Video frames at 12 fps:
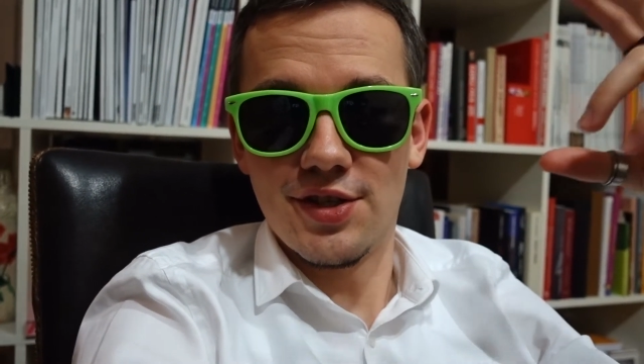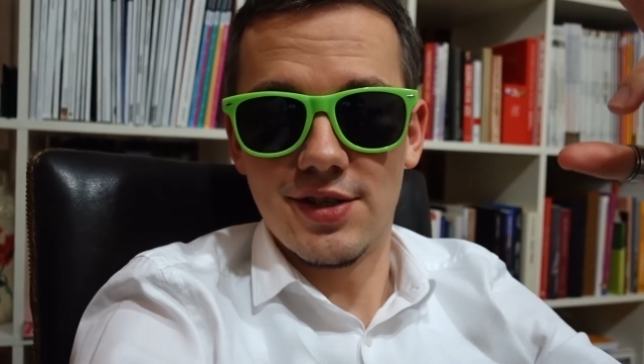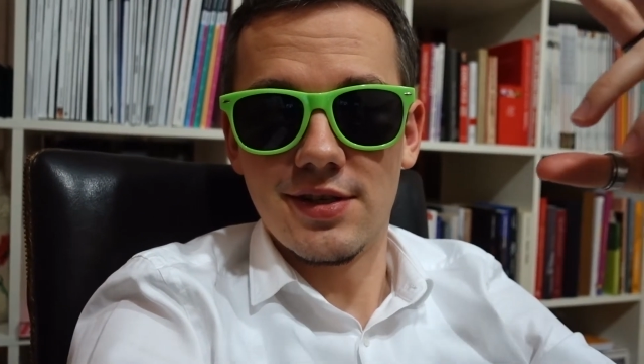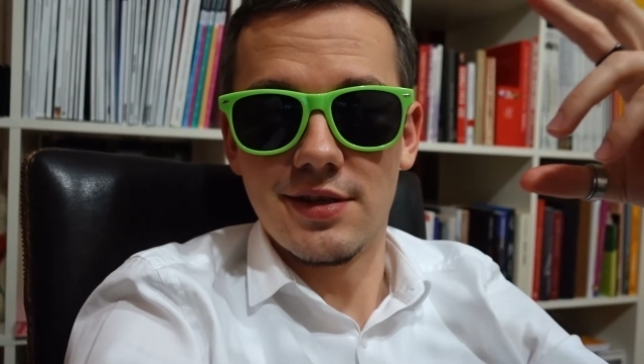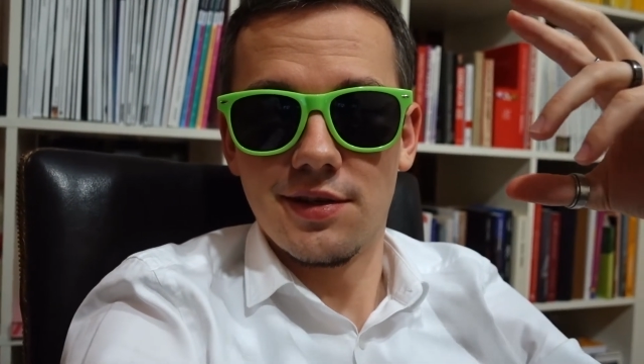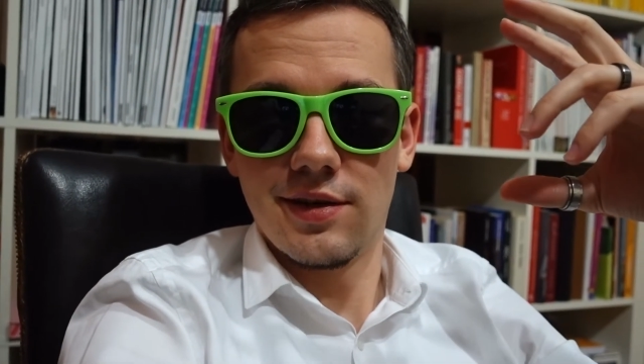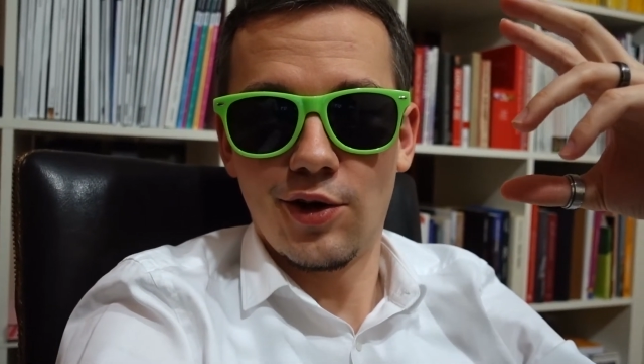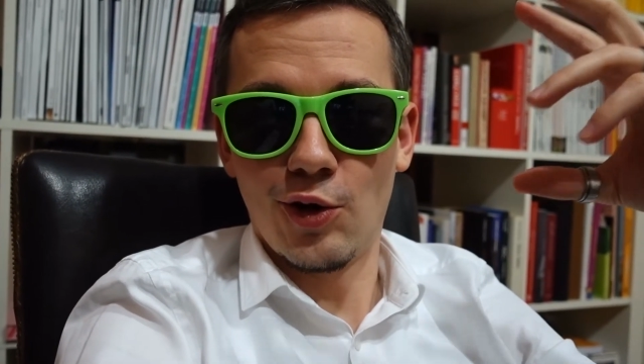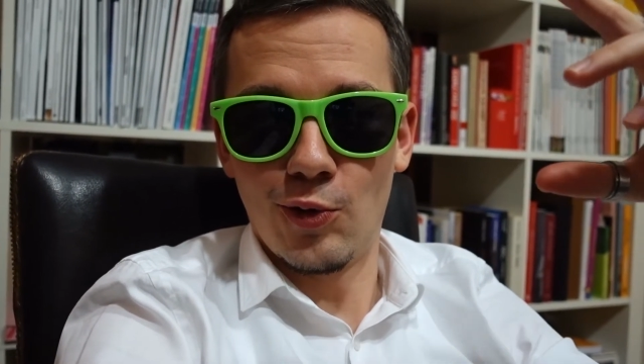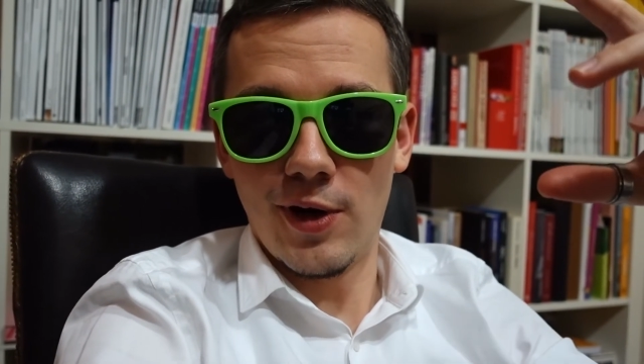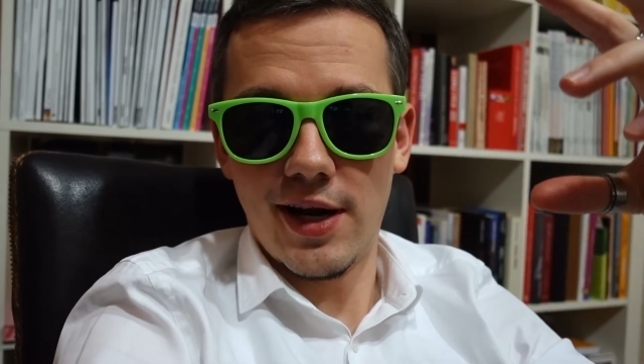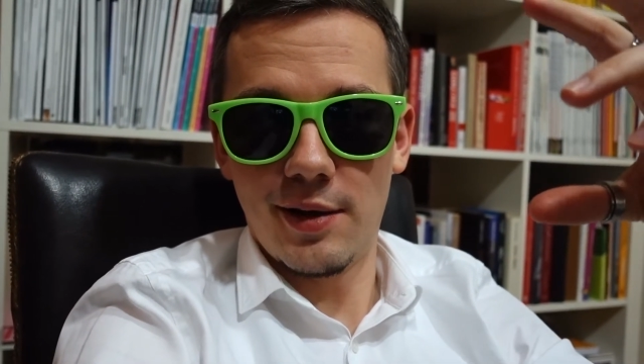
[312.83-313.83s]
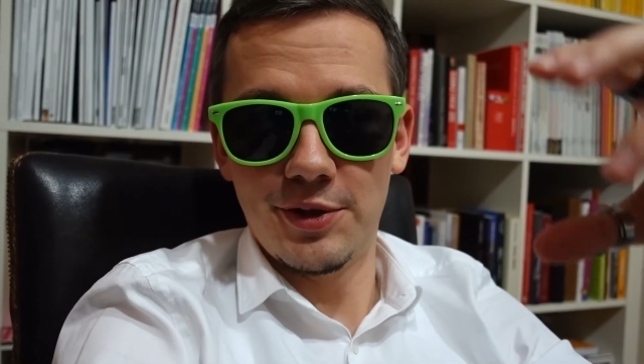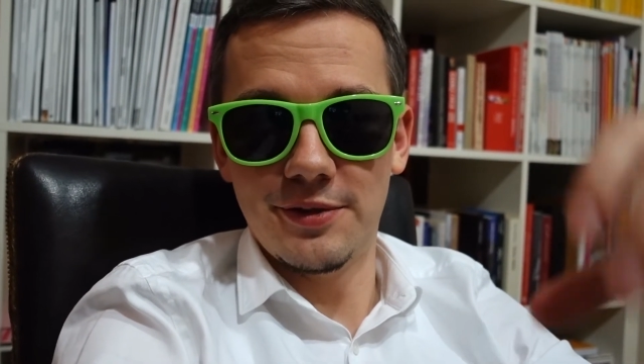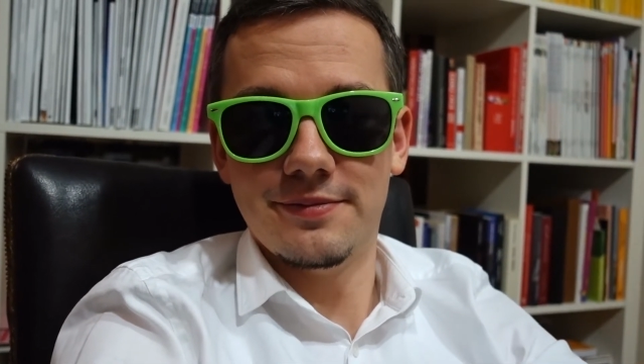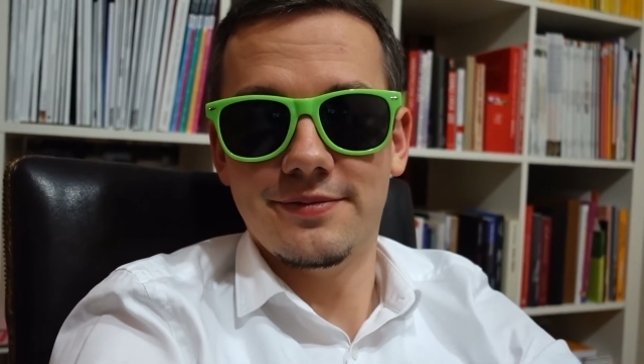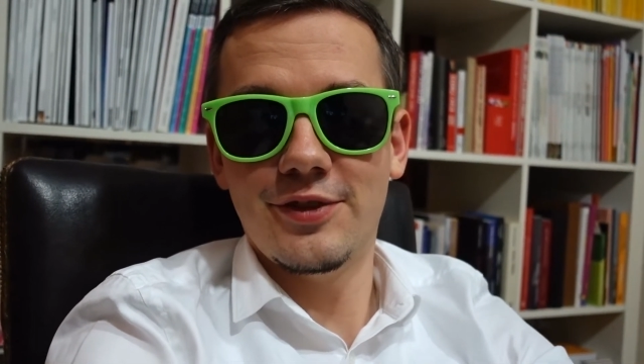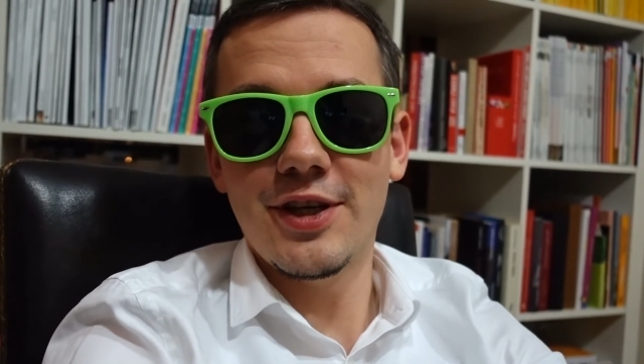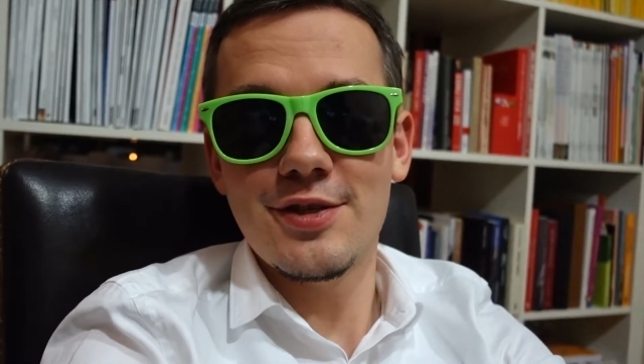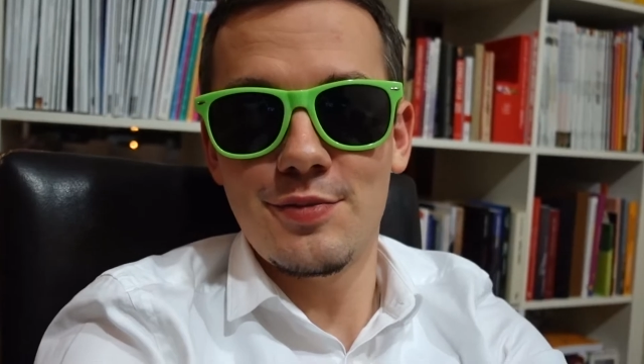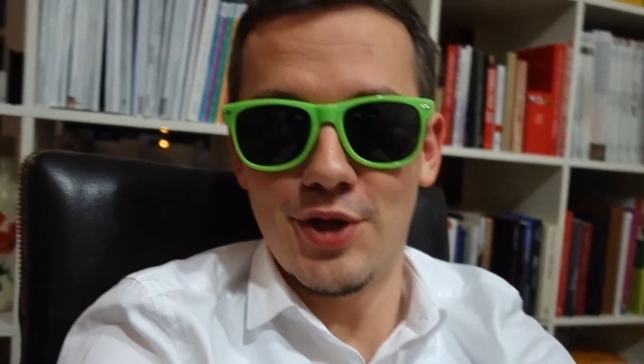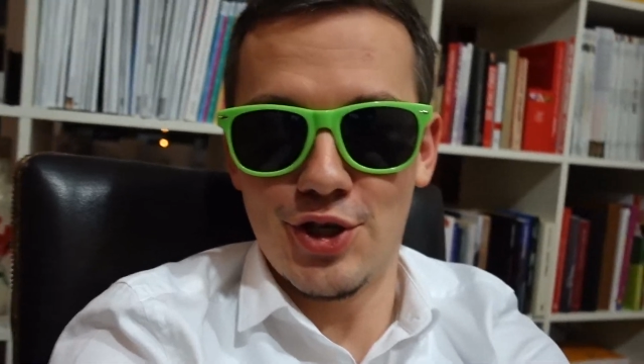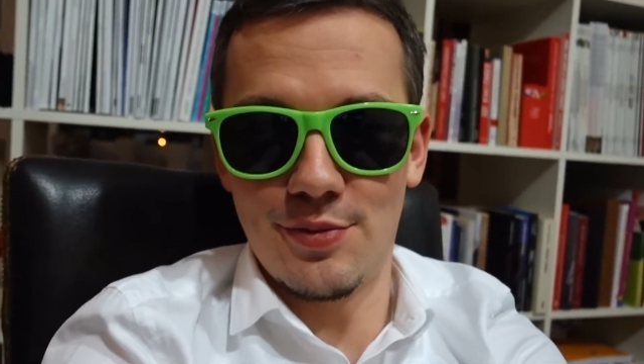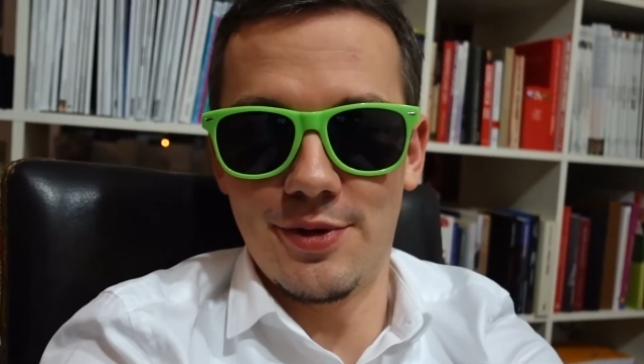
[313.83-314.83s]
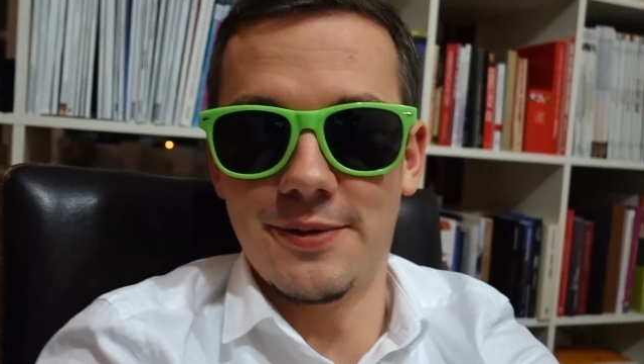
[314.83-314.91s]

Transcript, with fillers: z okularami, więc mierzymy.